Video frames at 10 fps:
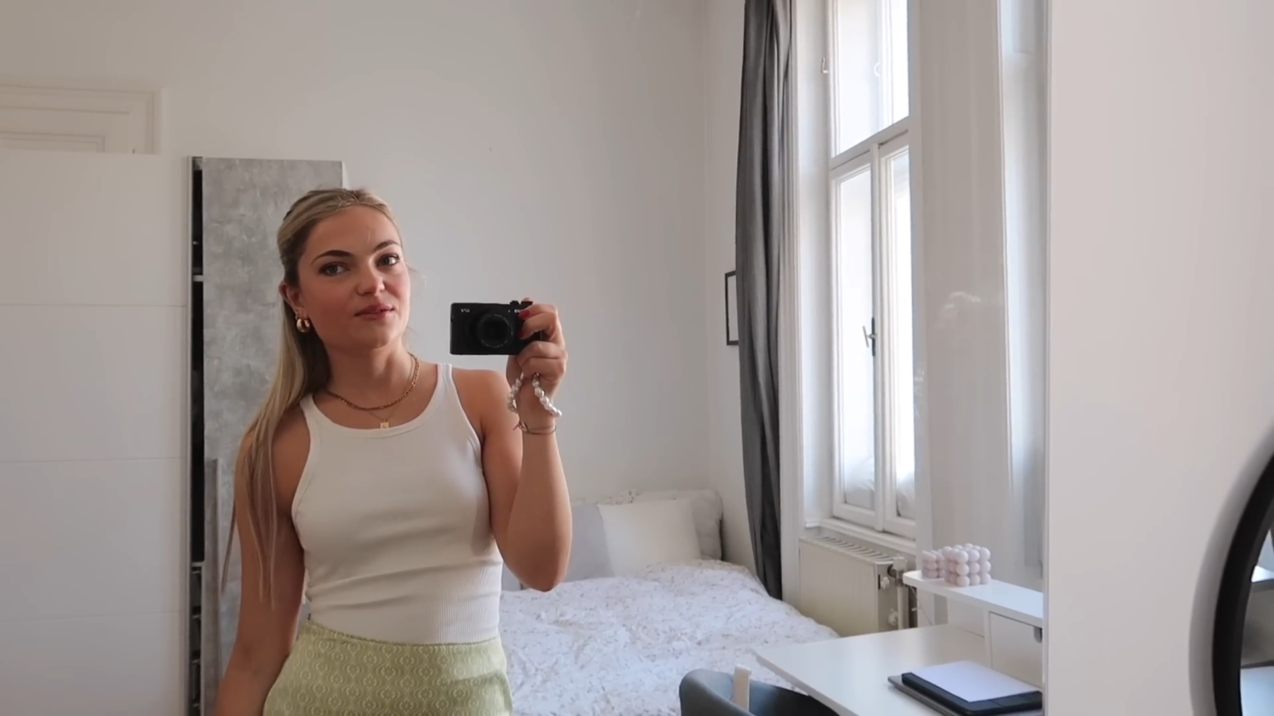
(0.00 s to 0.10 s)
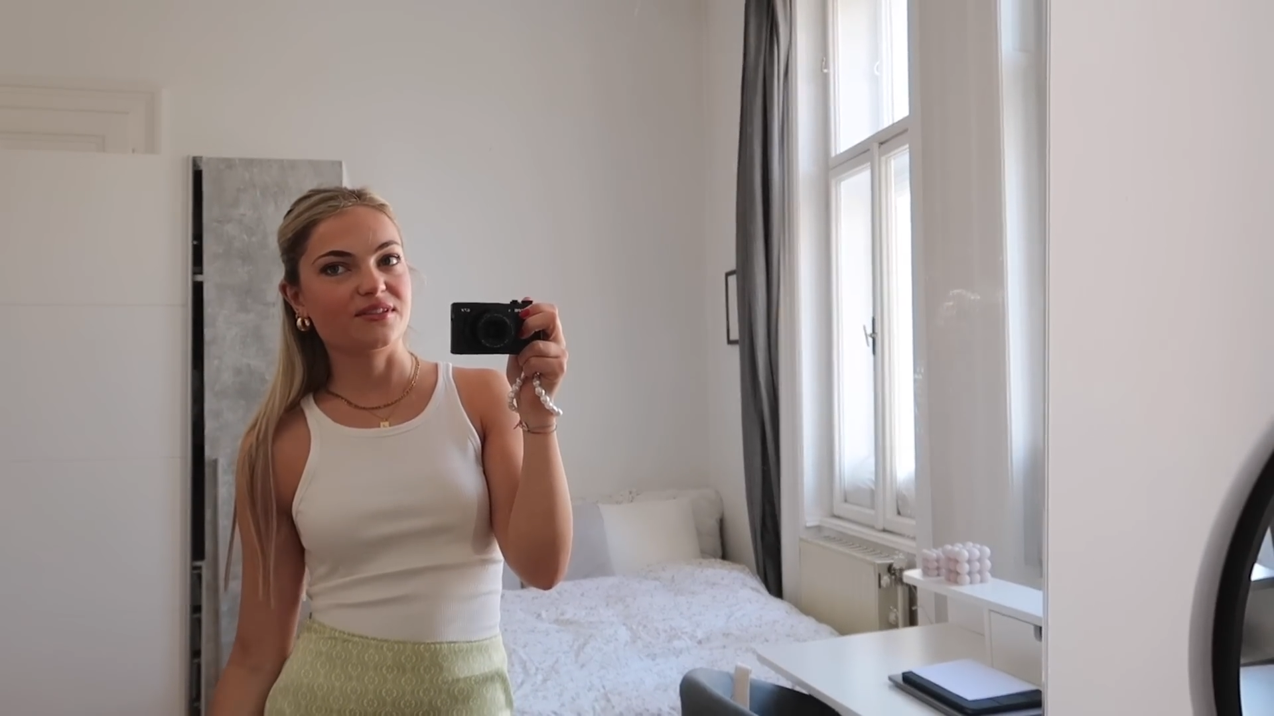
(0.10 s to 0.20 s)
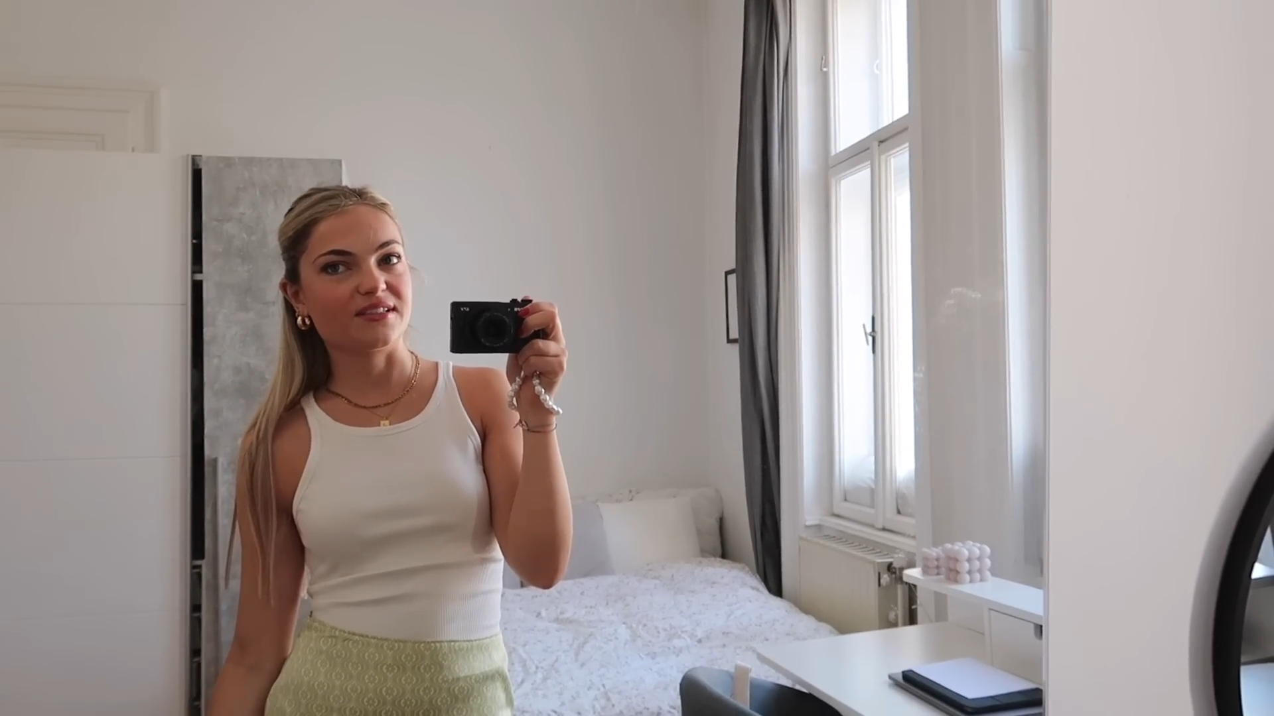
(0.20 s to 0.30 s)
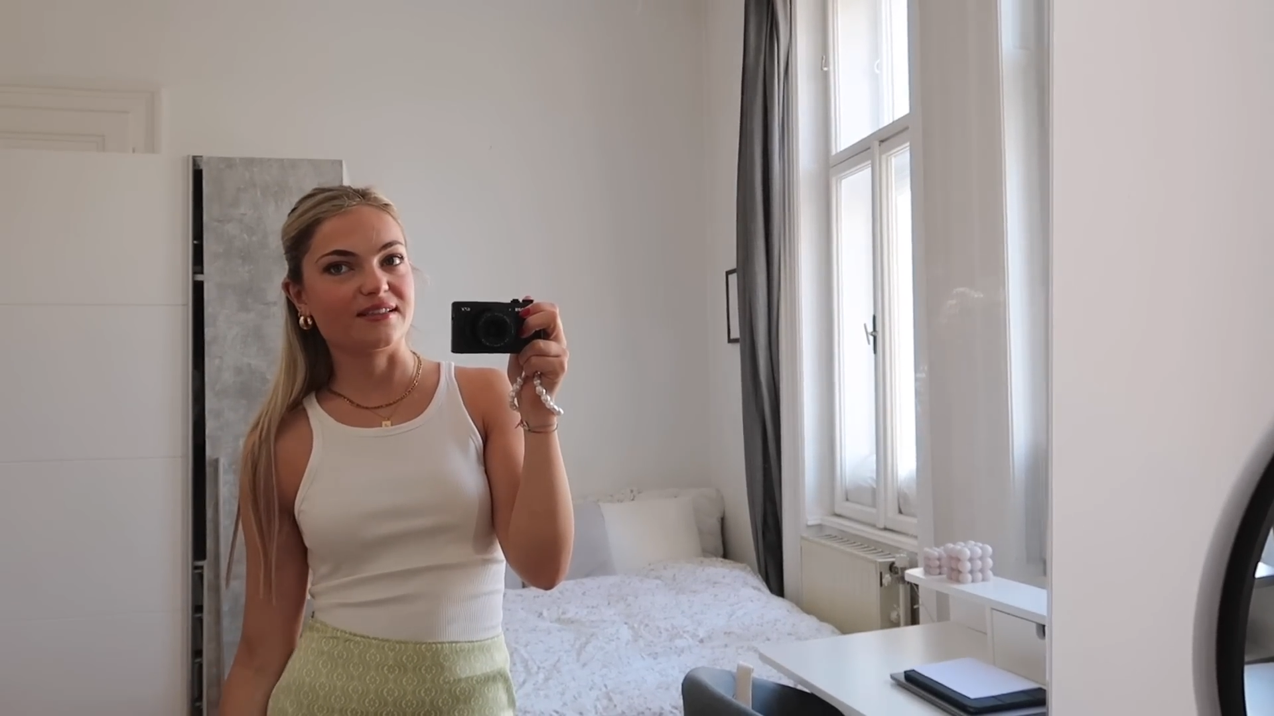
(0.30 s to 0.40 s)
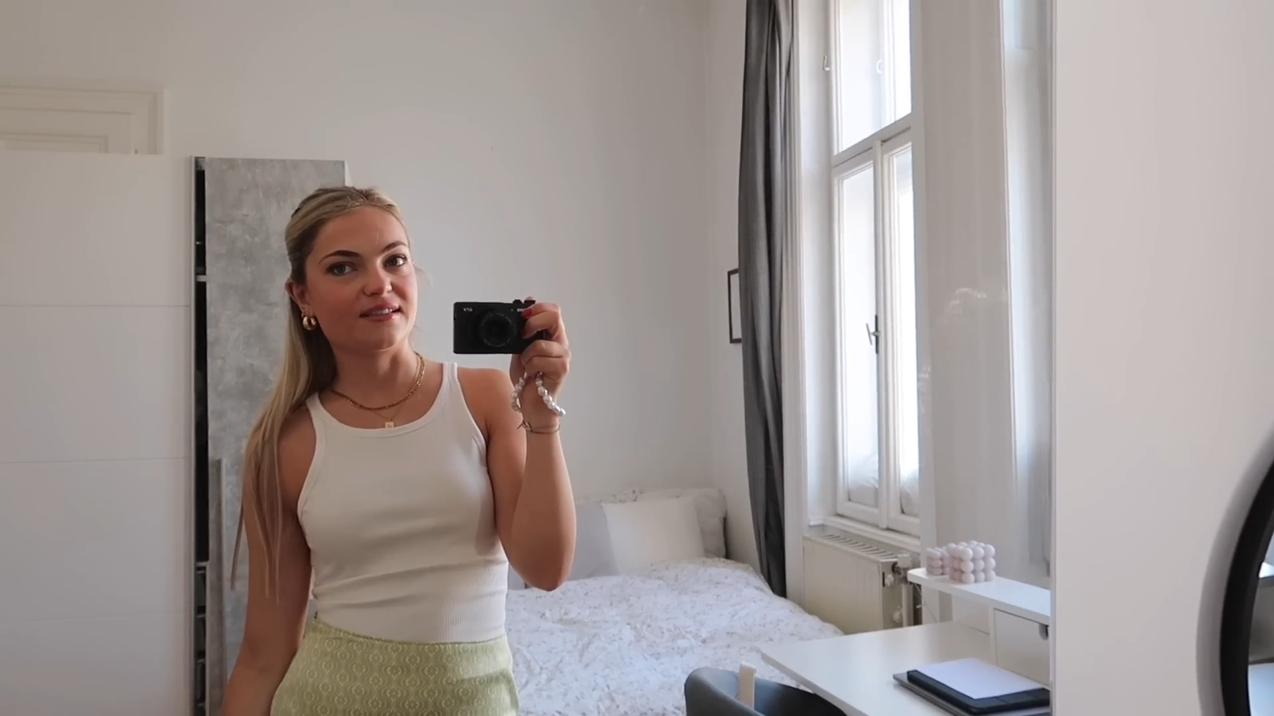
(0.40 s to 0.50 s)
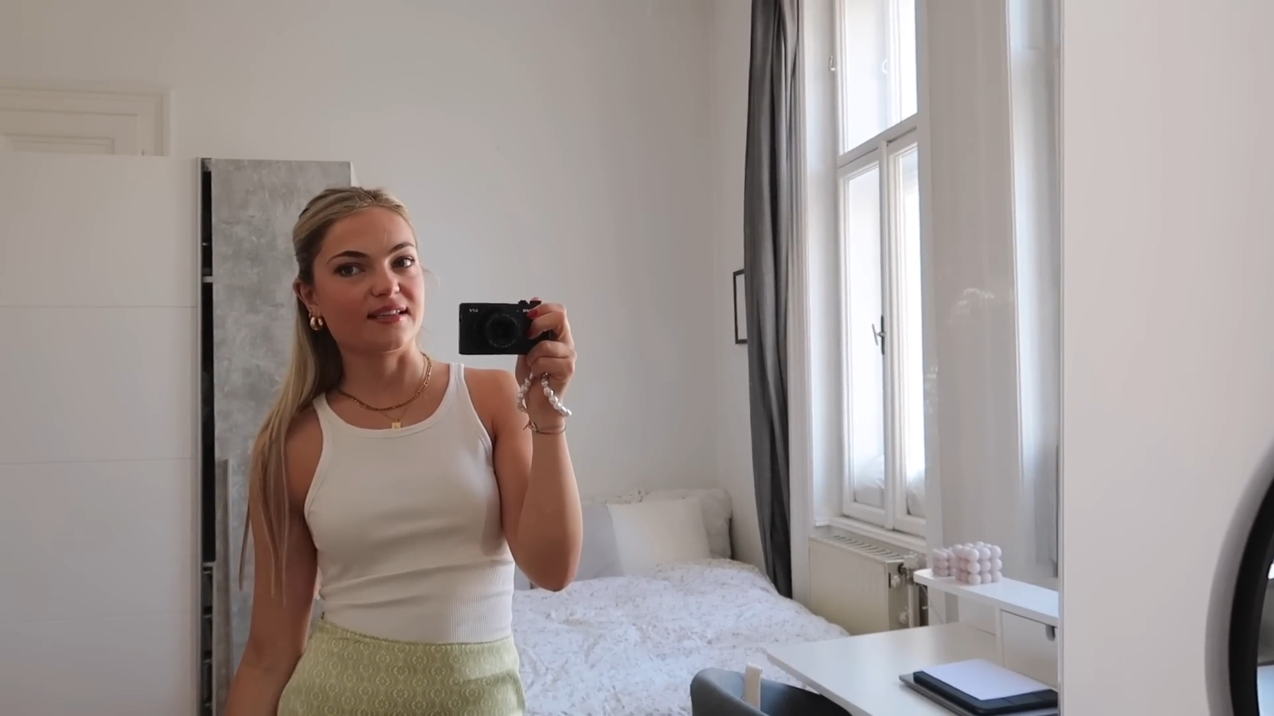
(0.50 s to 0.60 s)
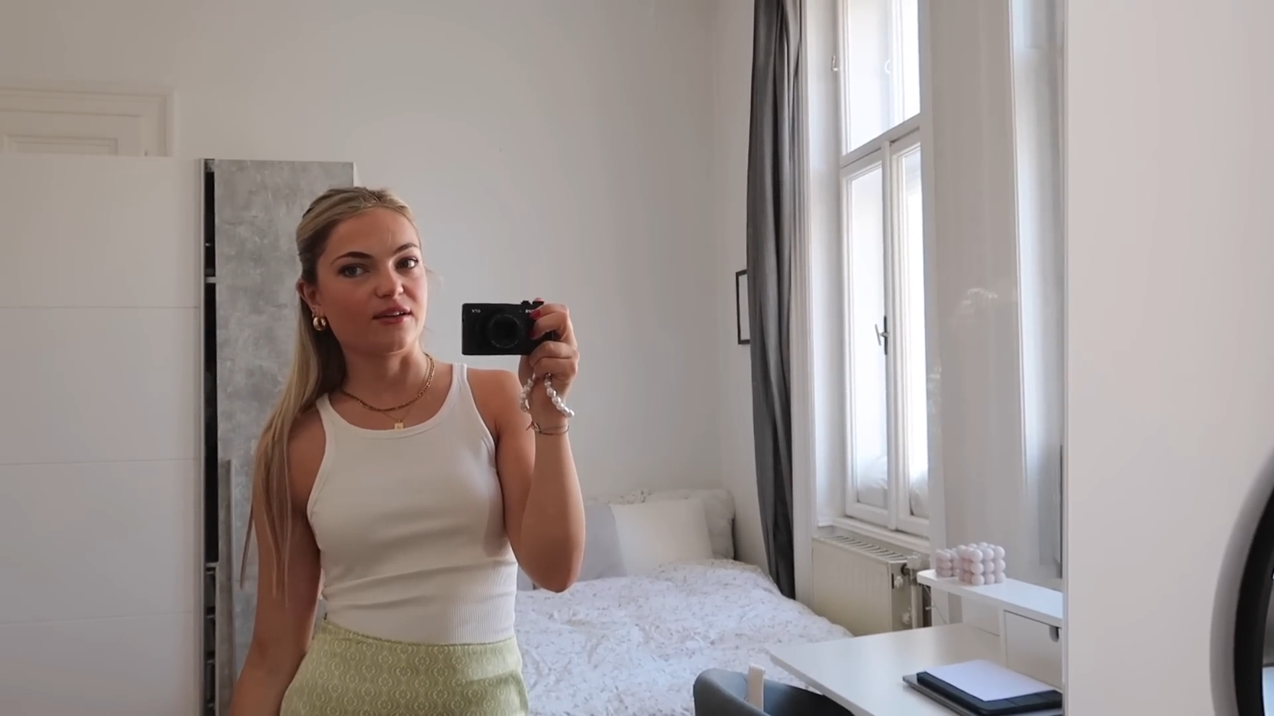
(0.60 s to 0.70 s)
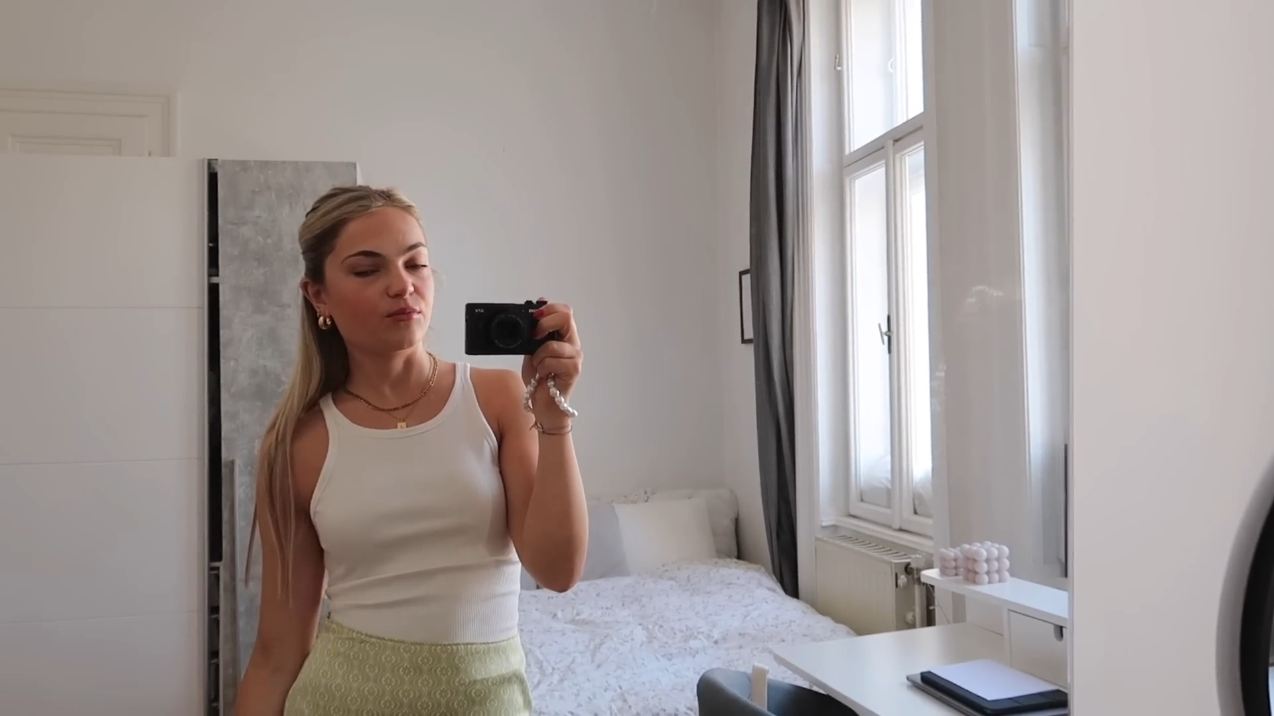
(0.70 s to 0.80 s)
nutze ich jetzt die Zeit,